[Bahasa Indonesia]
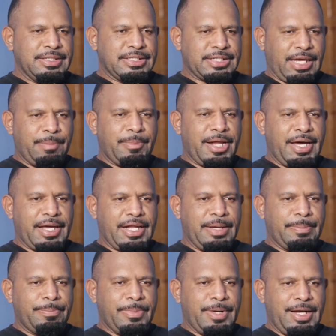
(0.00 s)
Saya
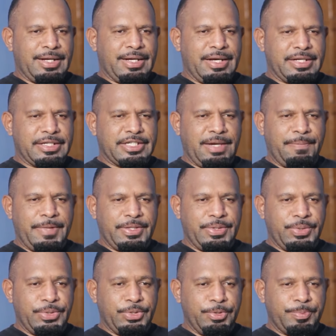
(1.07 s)
berharap agar sahabat
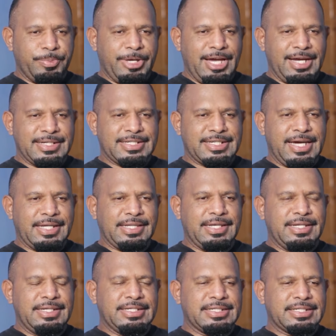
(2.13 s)
YouTube yang saat
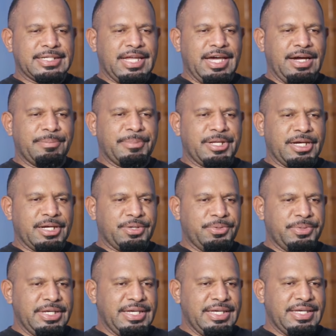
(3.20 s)
ini sedang
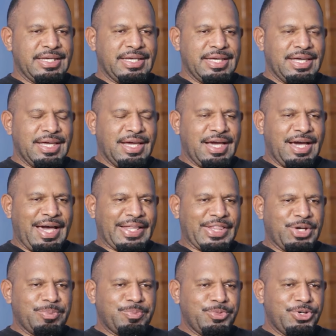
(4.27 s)
menekuni
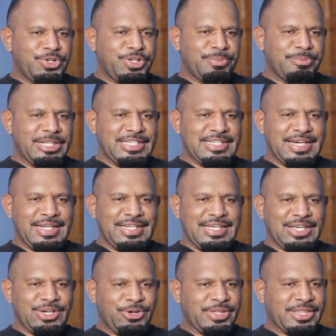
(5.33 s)
ataupun
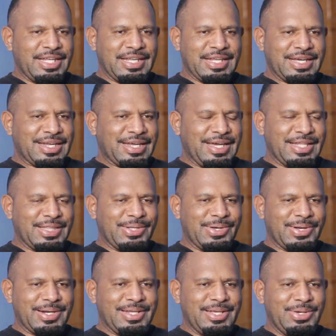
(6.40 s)
menjadi konten
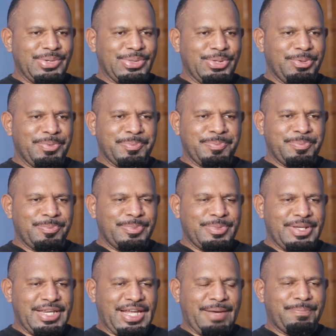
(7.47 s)
kreator di YouTube
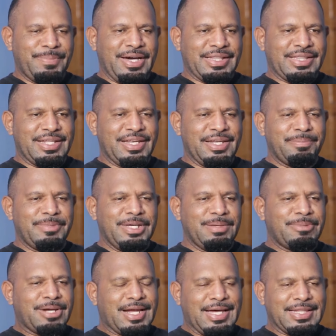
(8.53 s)
dapat
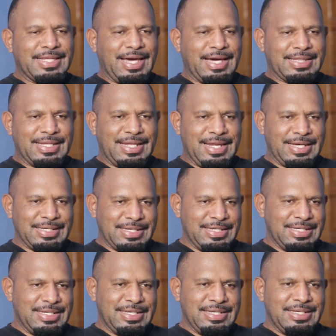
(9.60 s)
lebih berhati-hati
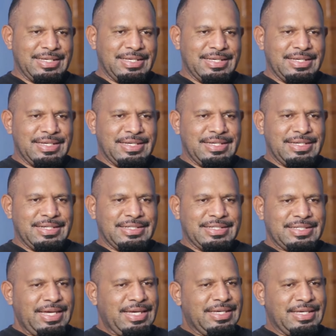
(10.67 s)
lagi,
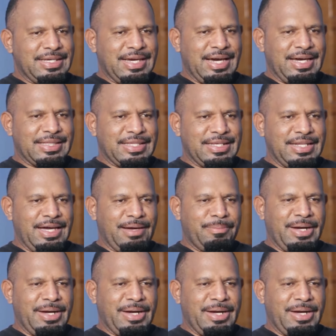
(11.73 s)
sehingga tidak